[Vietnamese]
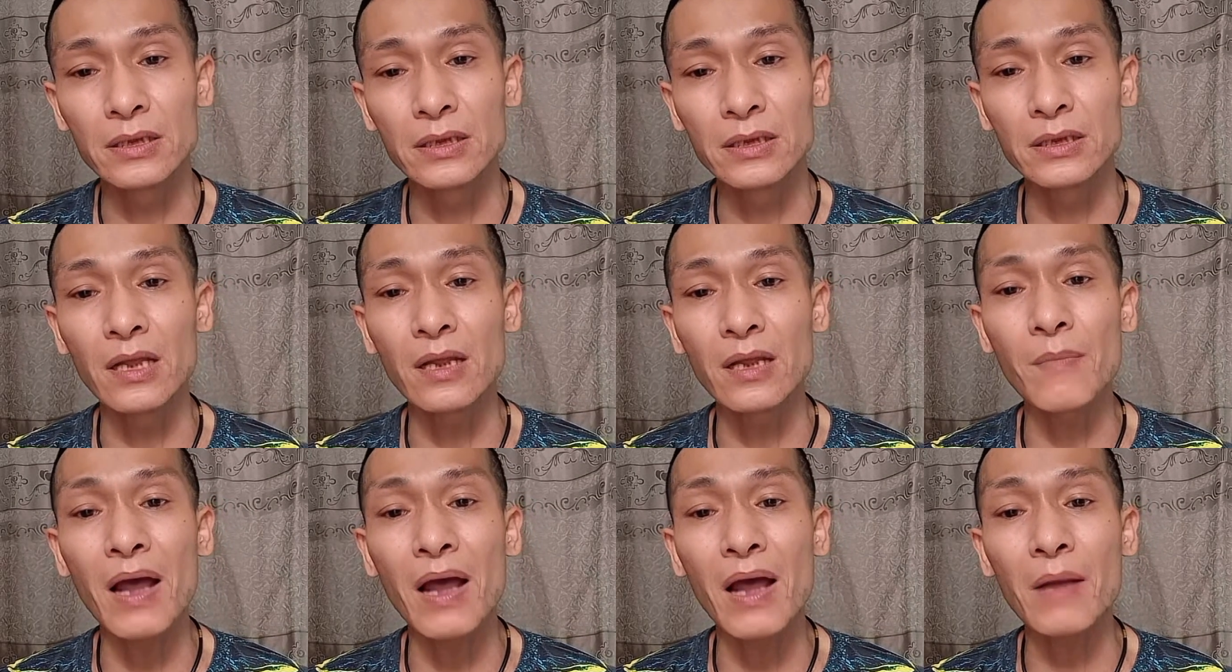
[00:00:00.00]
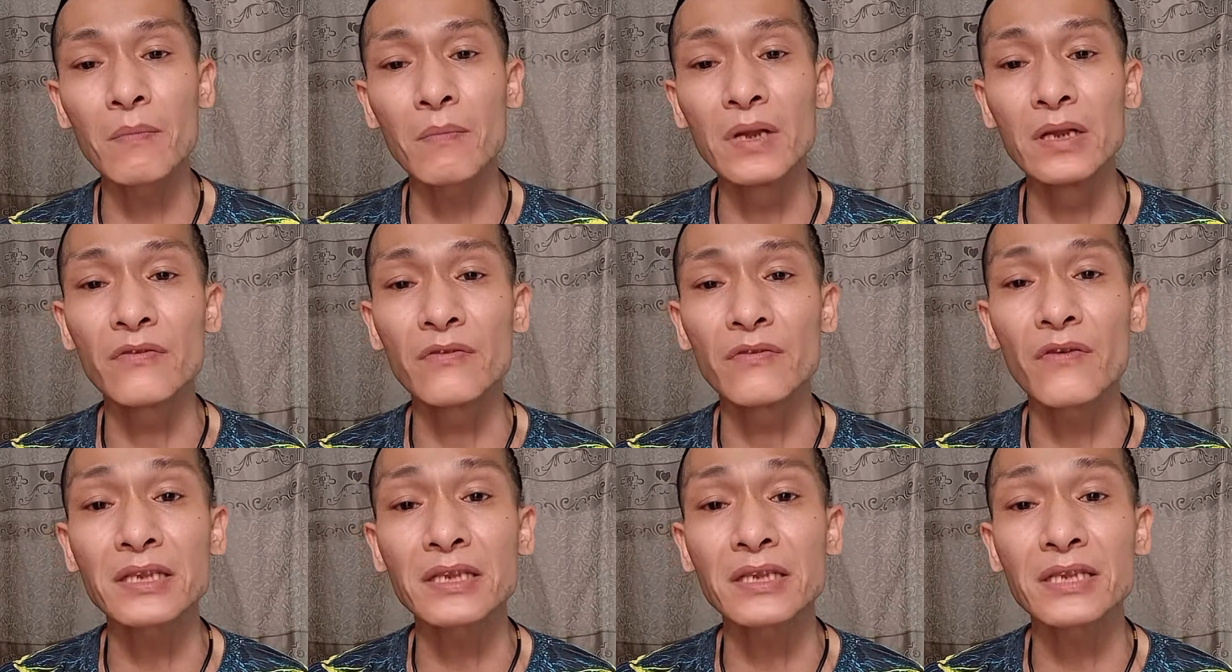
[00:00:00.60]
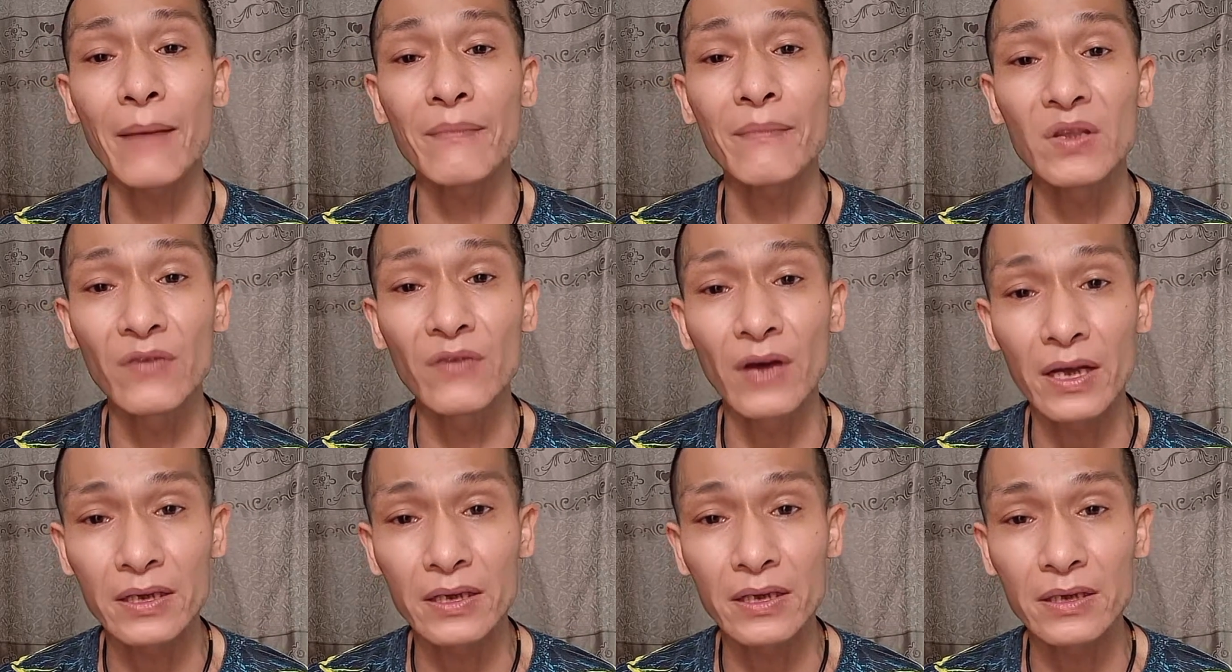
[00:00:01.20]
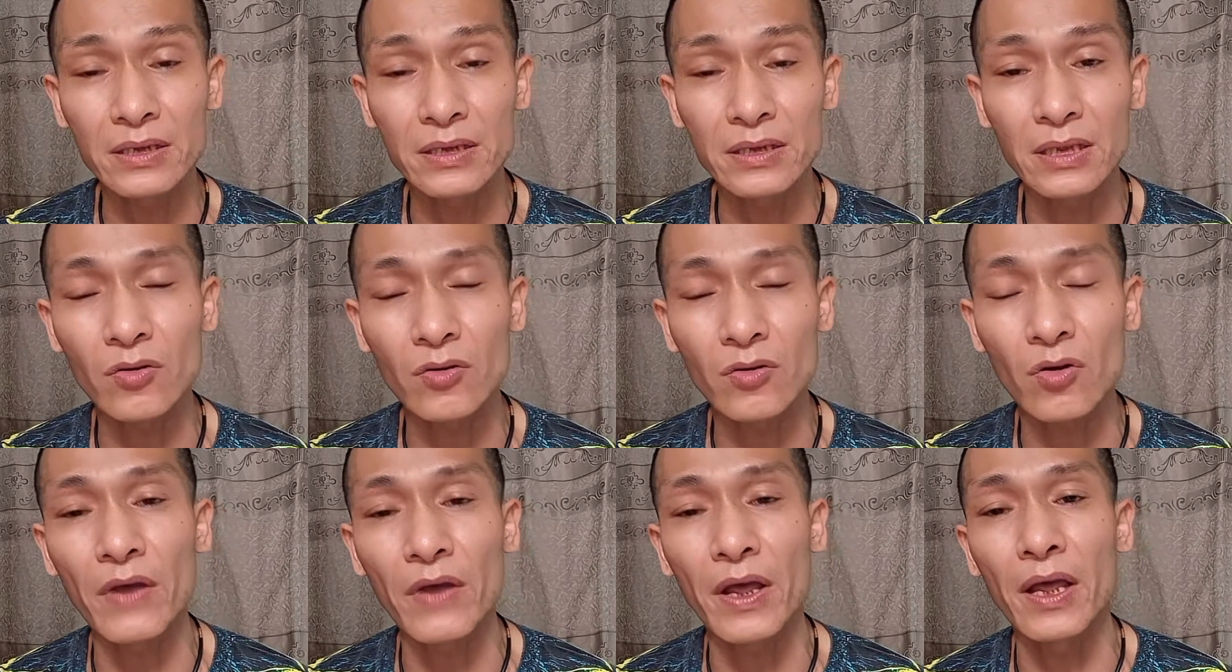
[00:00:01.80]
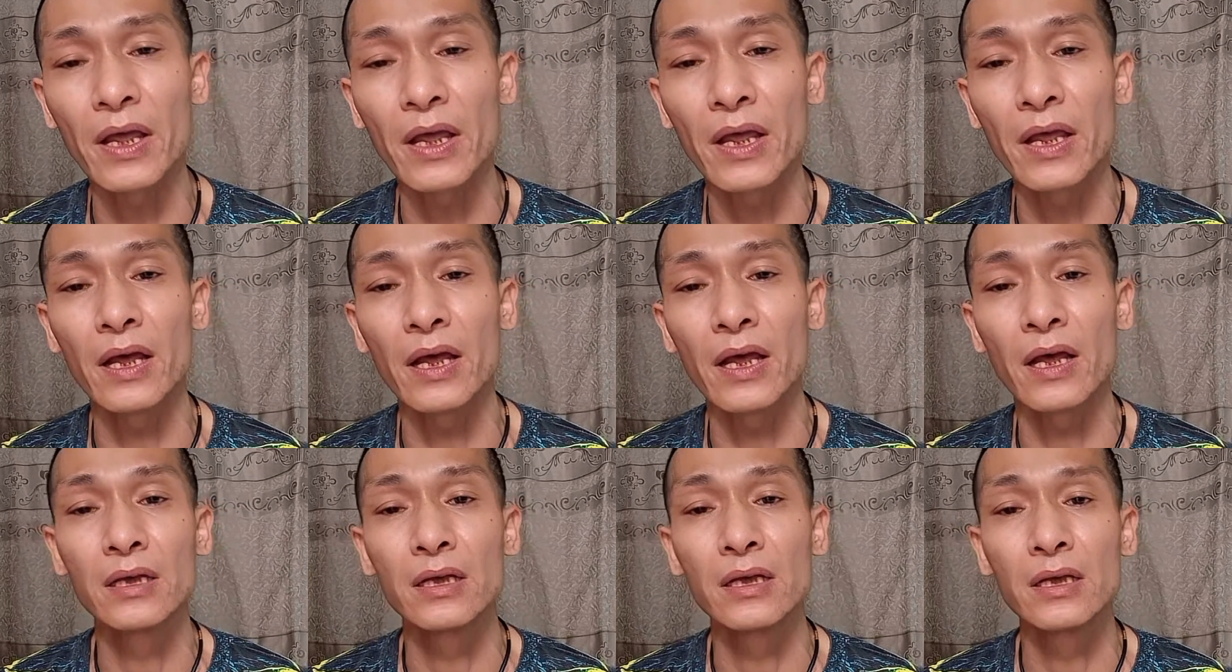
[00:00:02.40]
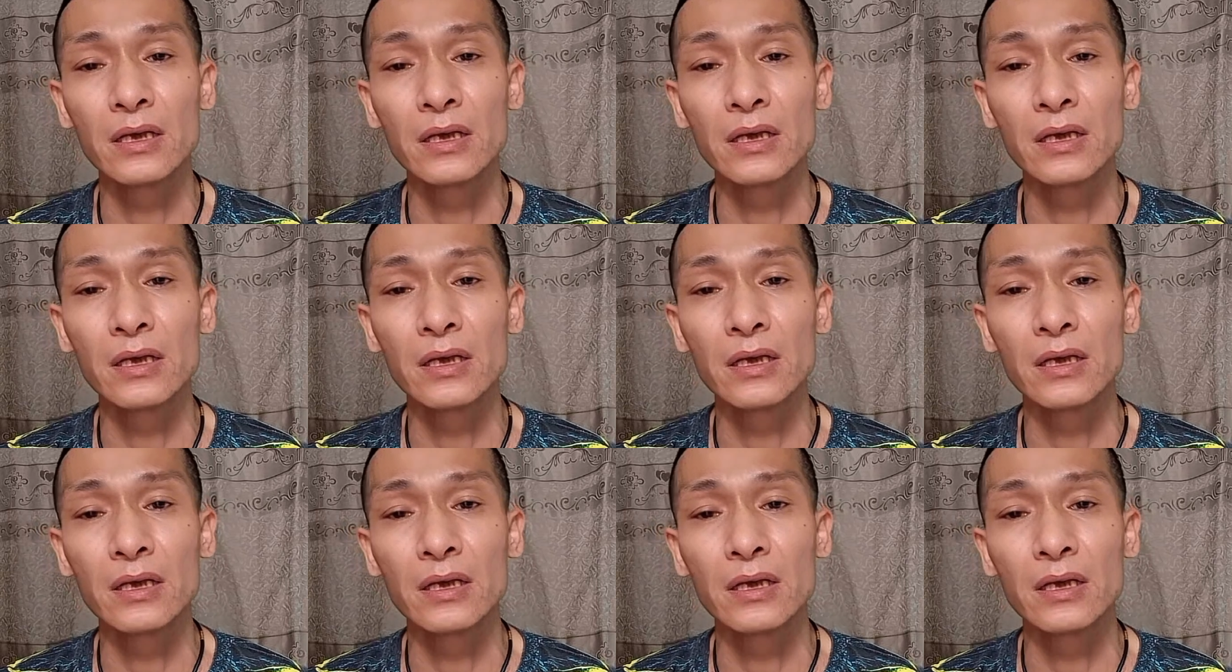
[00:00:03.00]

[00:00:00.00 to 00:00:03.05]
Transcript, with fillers: thì thấy bác mình va chạm như vậy thì có về